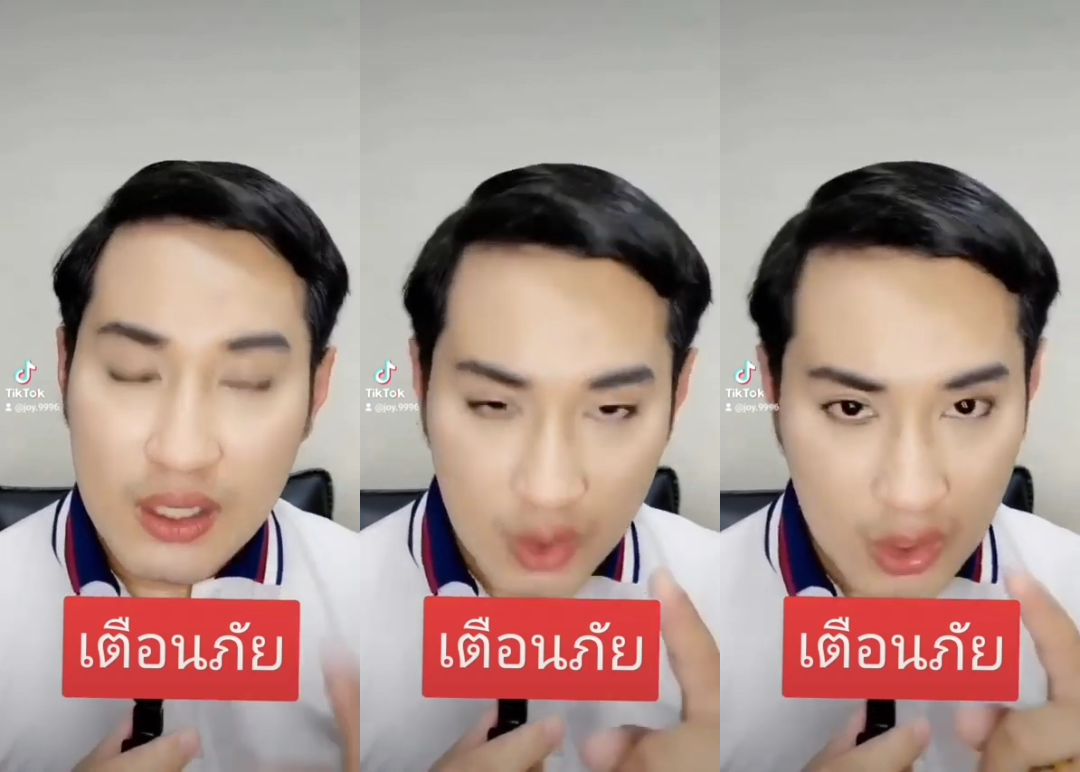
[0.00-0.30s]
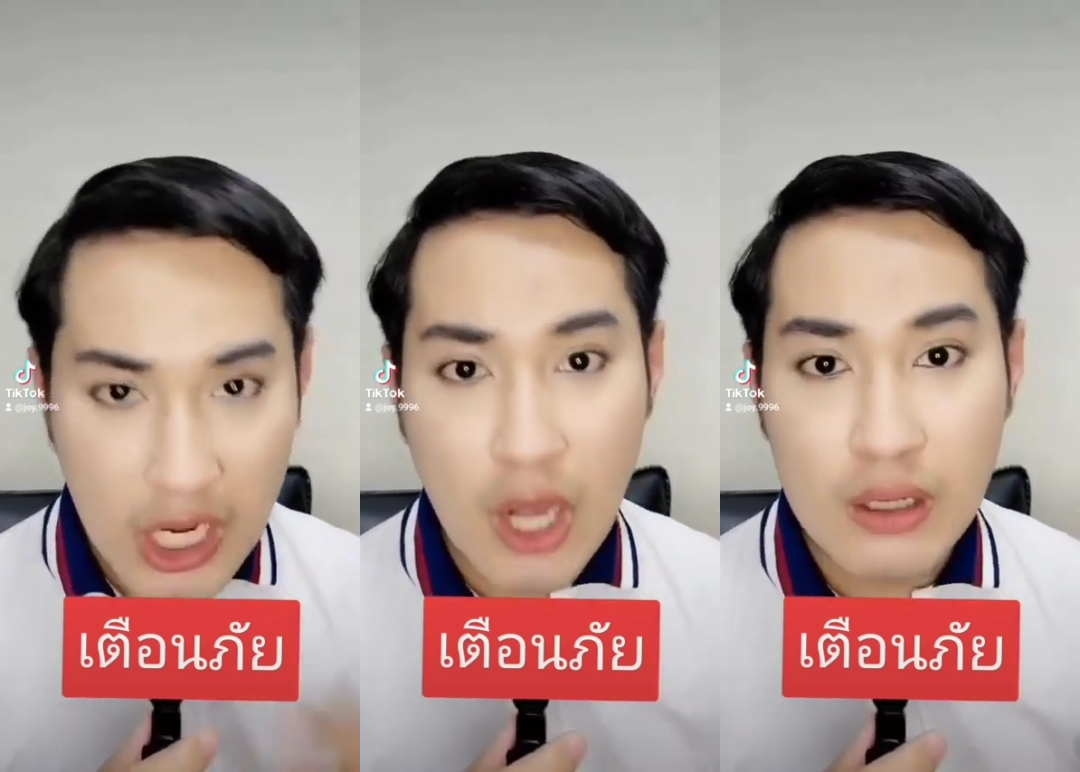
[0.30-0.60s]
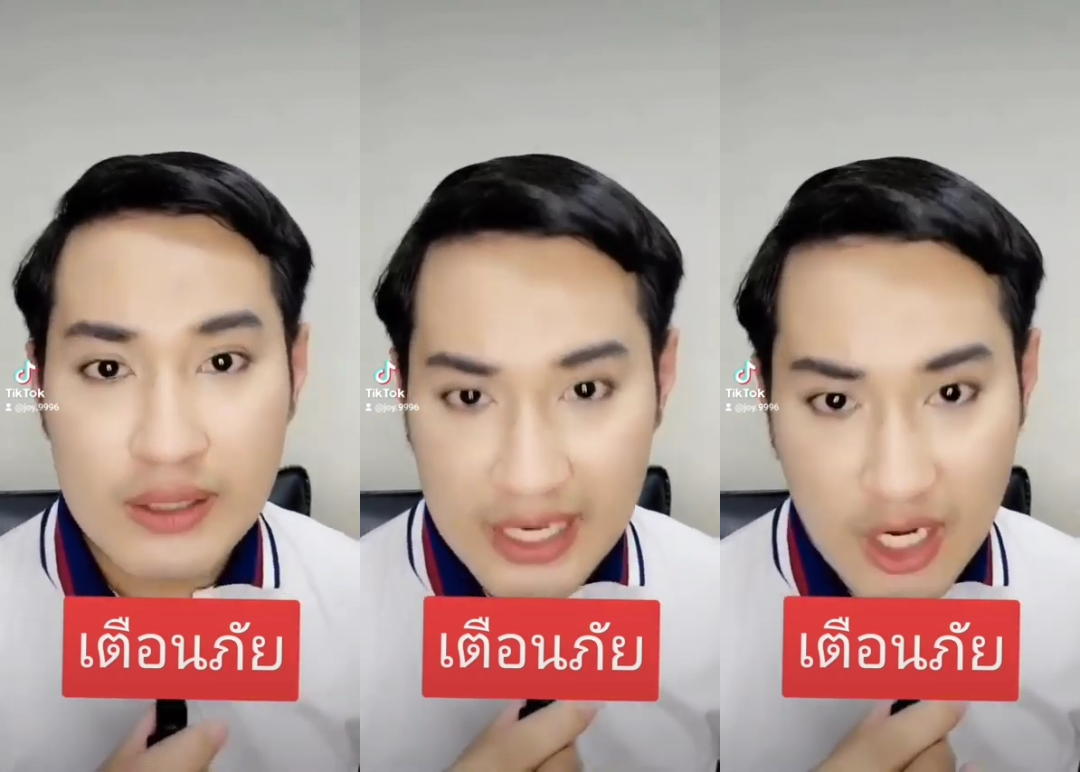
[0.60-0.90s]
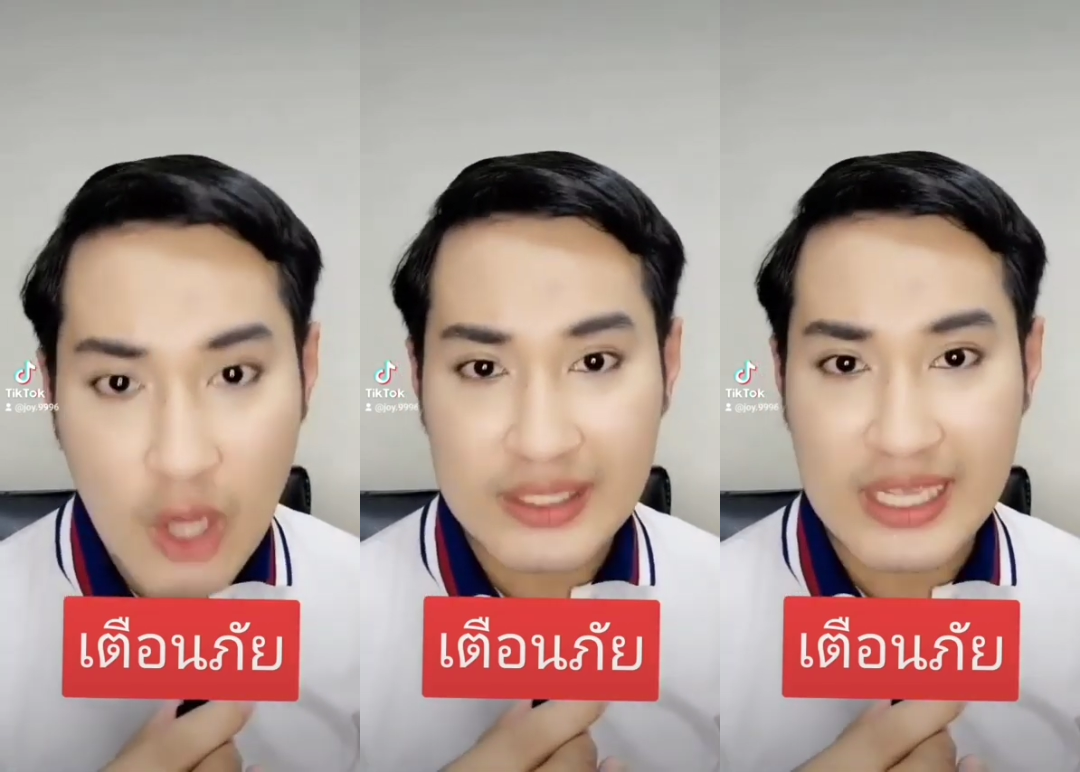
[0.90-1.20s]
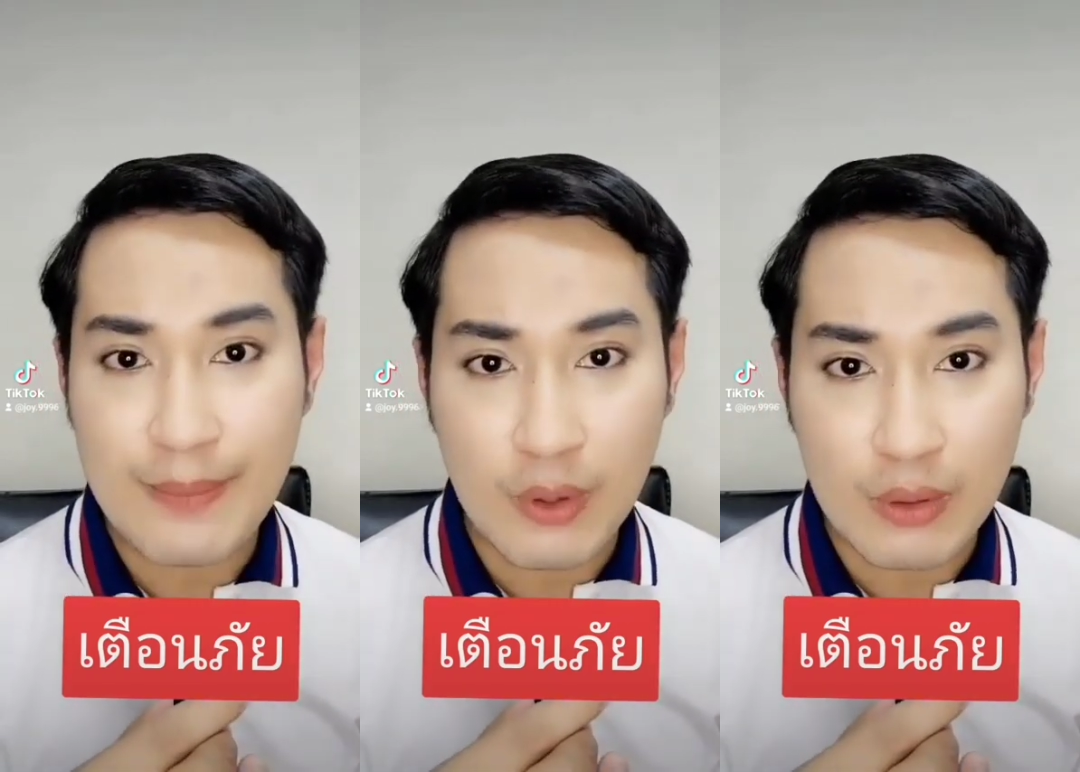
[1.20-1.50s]
โดนหลอกแน่นอนค
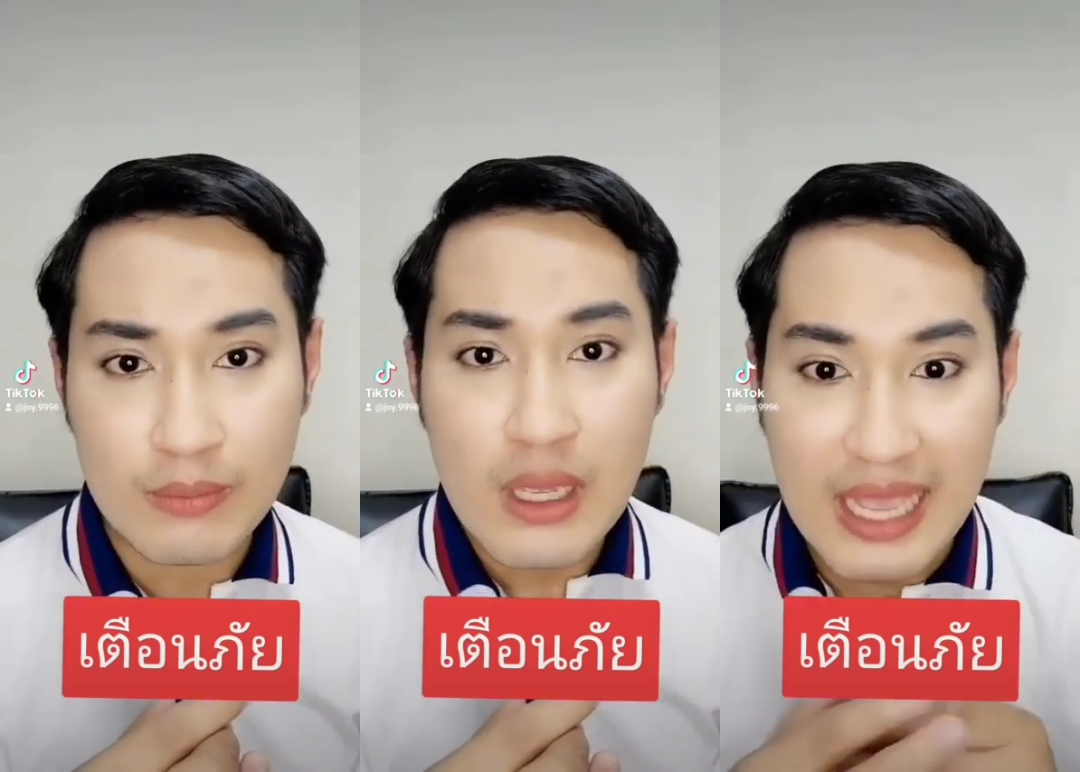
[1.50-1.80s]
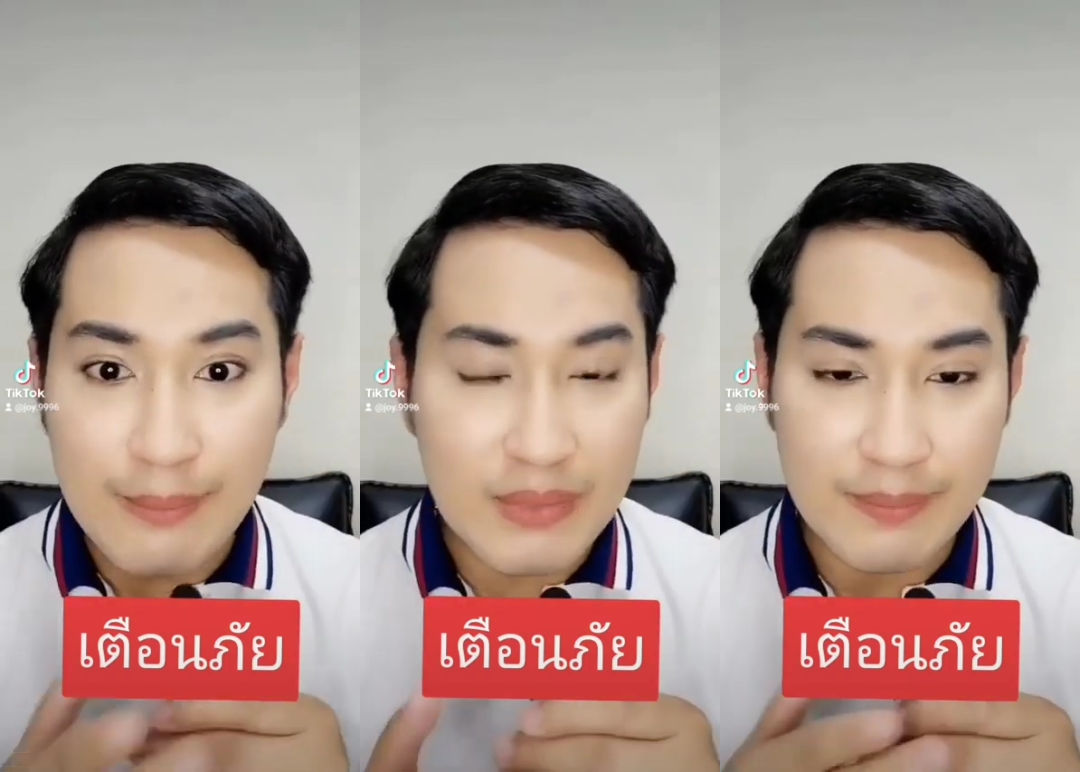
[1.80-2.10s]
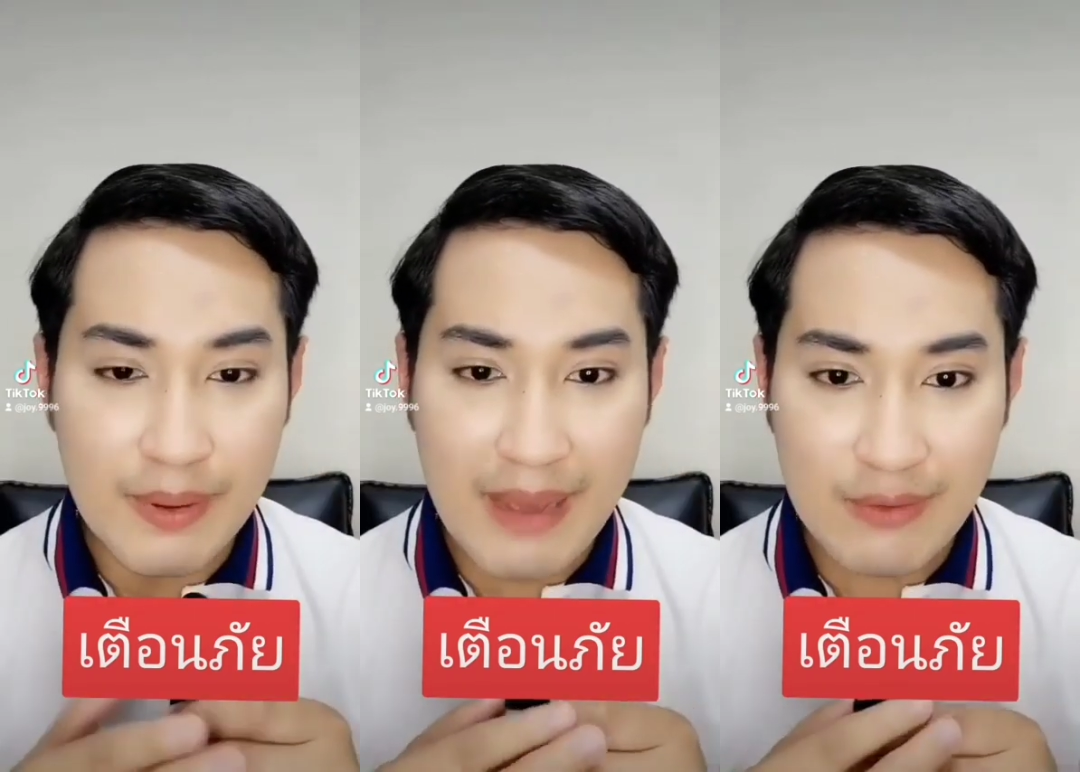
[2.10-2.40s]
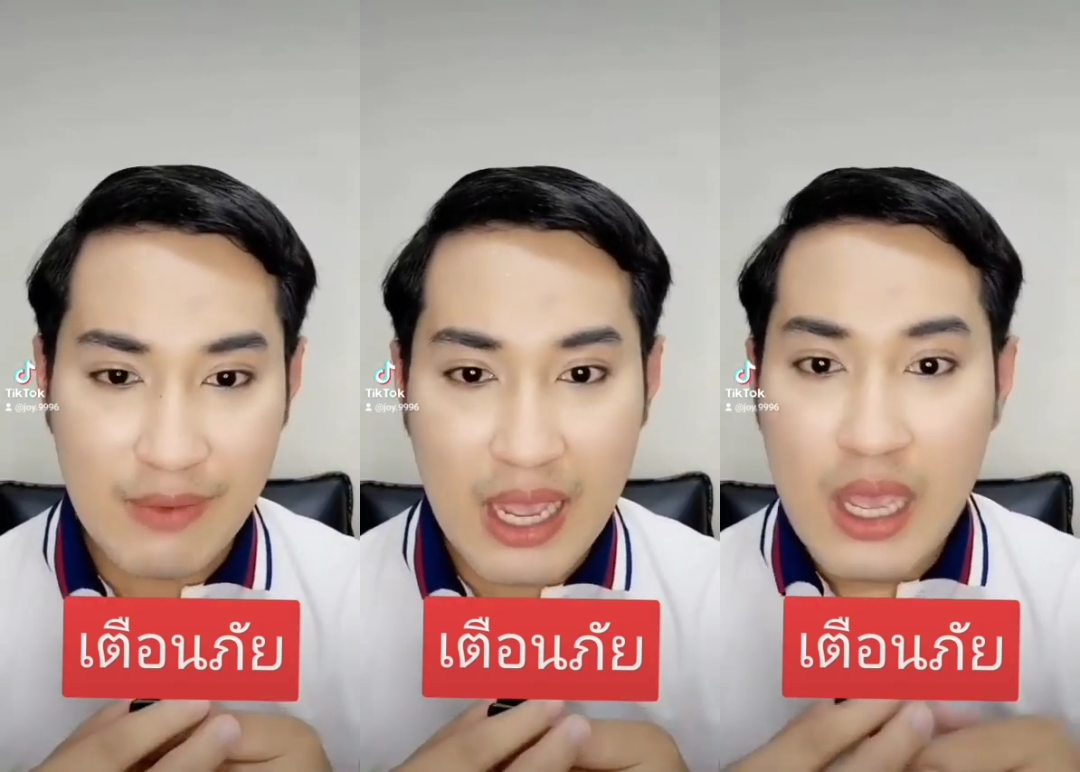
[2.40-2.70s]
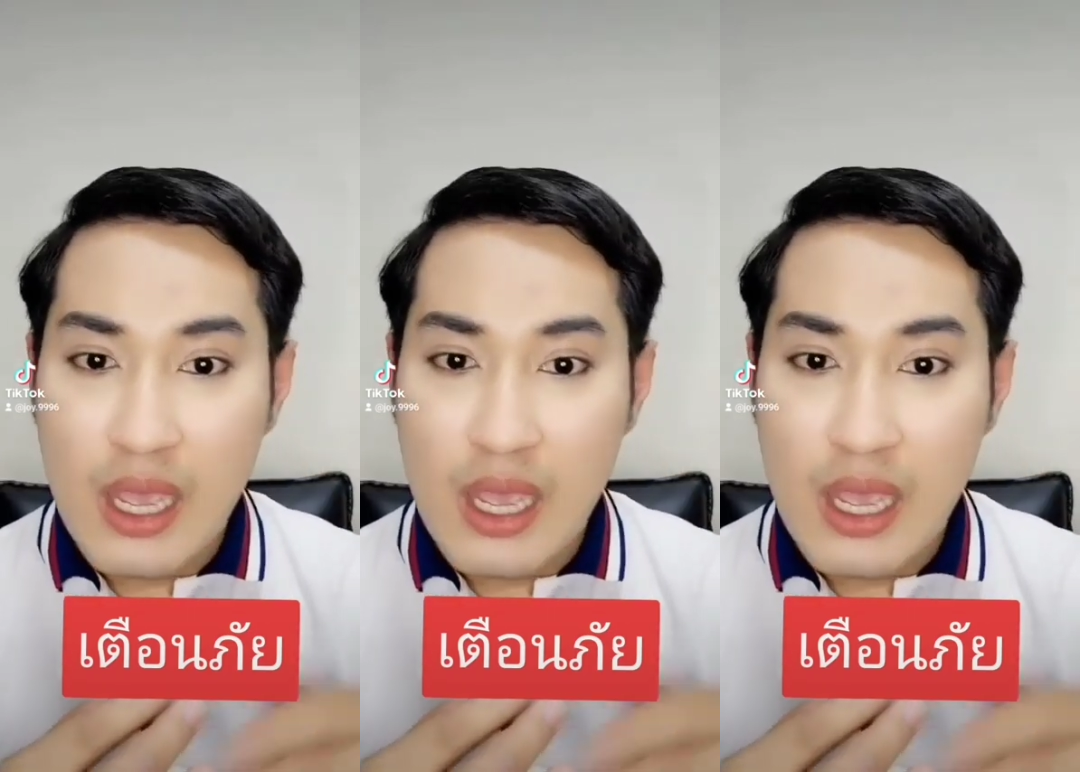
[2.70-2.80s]
รับผมทำเหมือนประมาณว่า